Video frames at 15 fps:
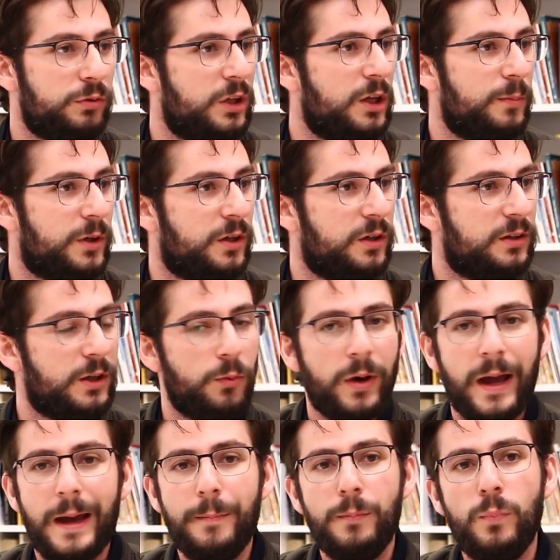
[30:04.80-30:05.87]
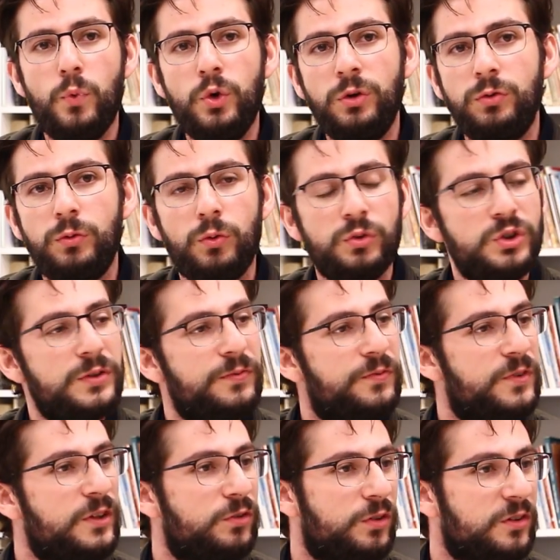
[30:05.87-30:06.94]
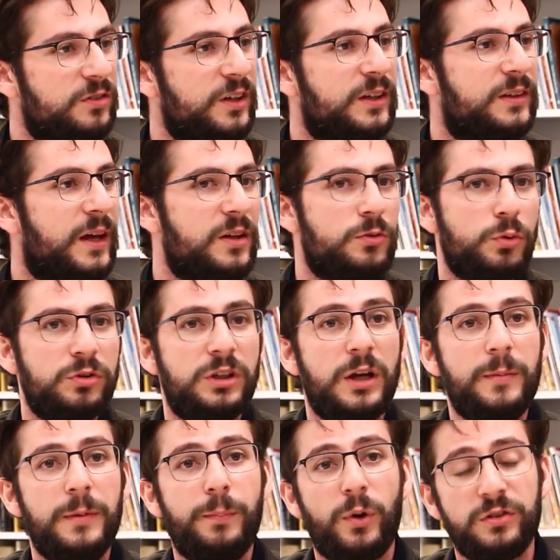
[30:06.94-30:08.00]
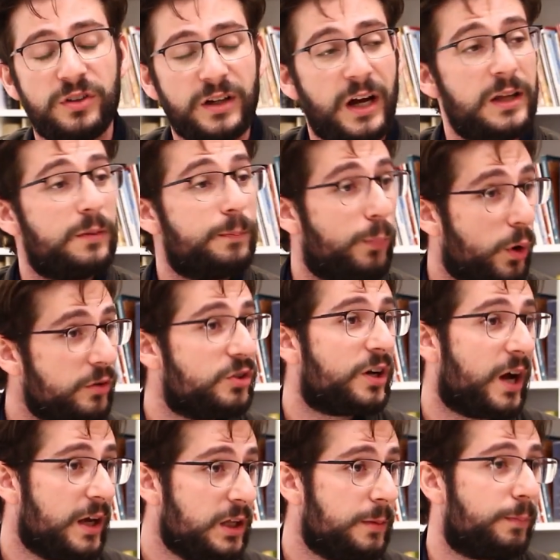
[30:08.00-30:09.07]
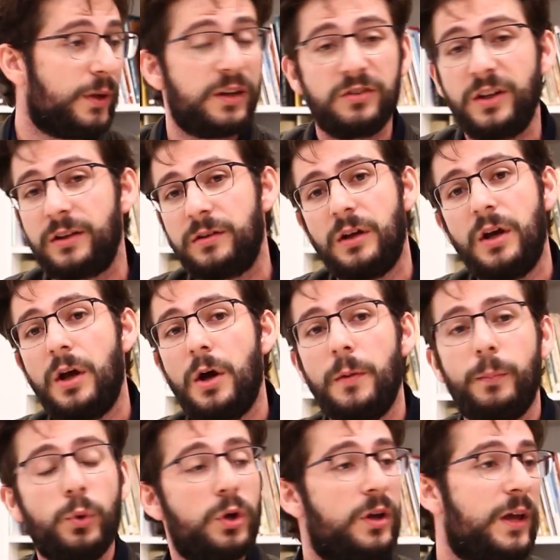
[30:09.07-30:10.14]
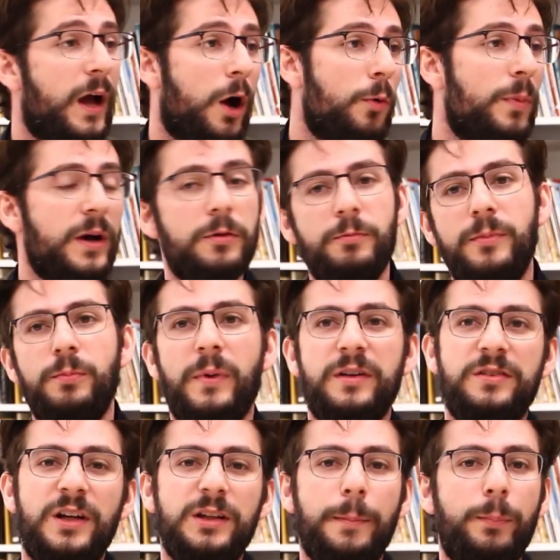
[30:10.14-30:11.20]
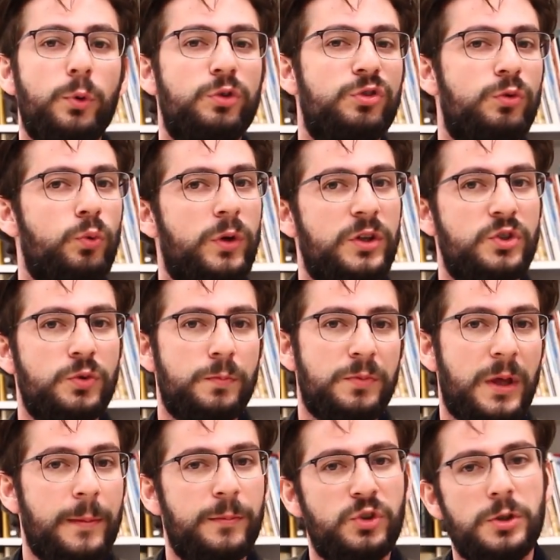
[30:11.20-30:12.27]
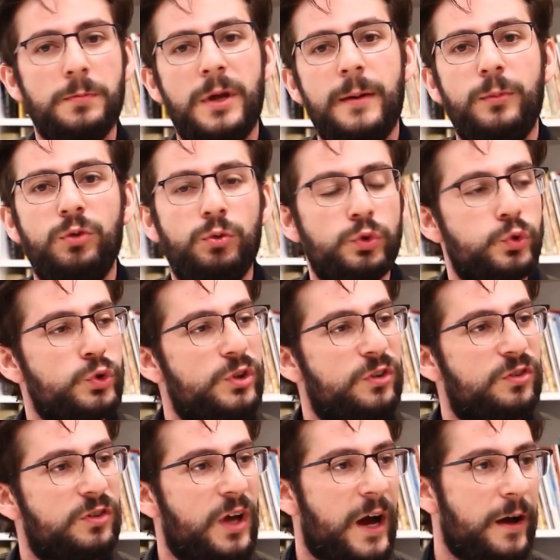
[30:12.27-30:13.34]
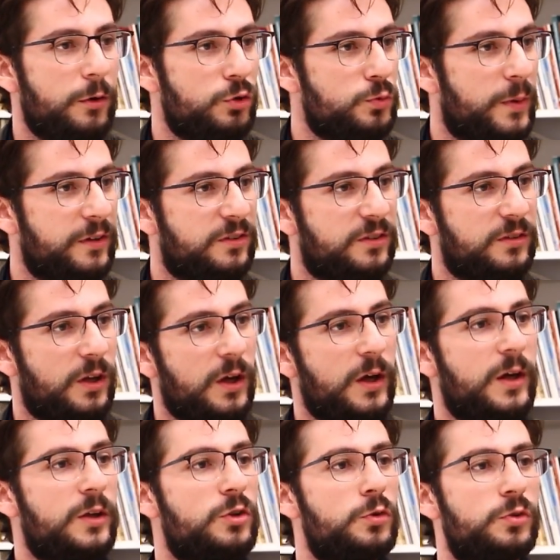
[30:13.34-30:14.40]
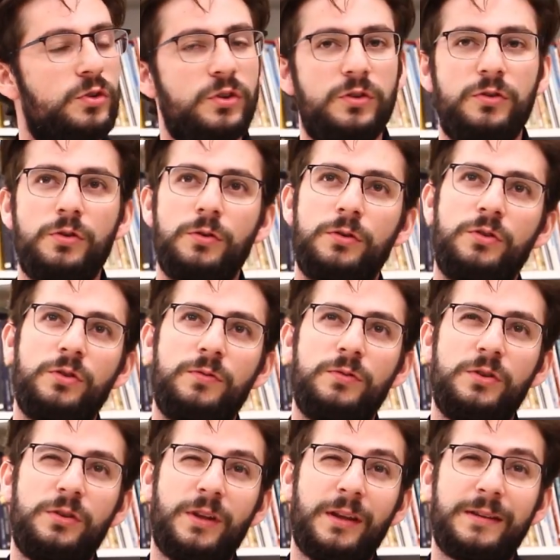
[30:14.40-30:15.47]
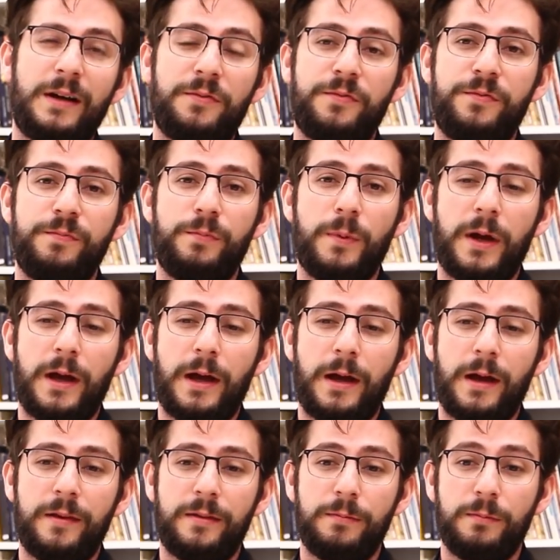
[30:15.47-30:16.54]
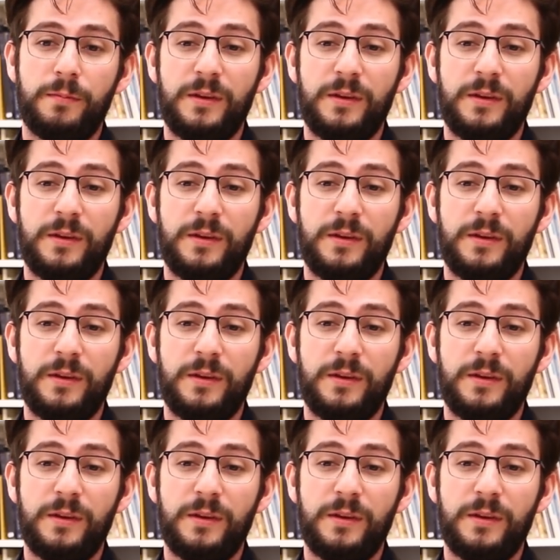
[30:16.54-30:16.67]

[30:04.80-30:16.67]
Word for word: o Temer. Então é muito difícil essa ideia de que o Temer possa cair. Pode cair pelas porque há uma, uma certa postura de, mem de membros do judiciário de, umas, de, de, de, de tentar é,